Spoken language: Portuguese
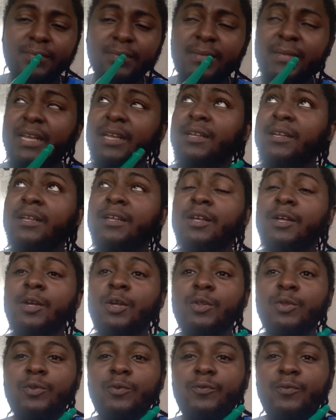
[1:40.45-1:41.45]
né?
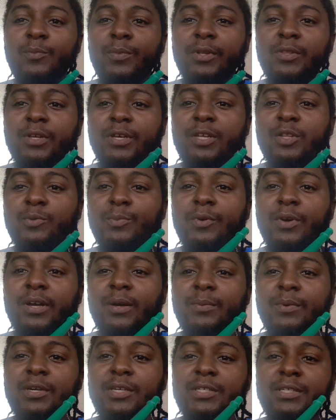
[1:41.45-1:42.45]
Tô fumando aqui no meu
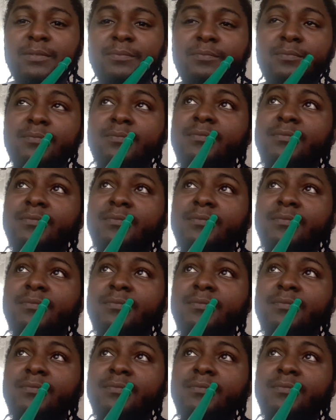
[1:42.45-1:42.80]
camanja.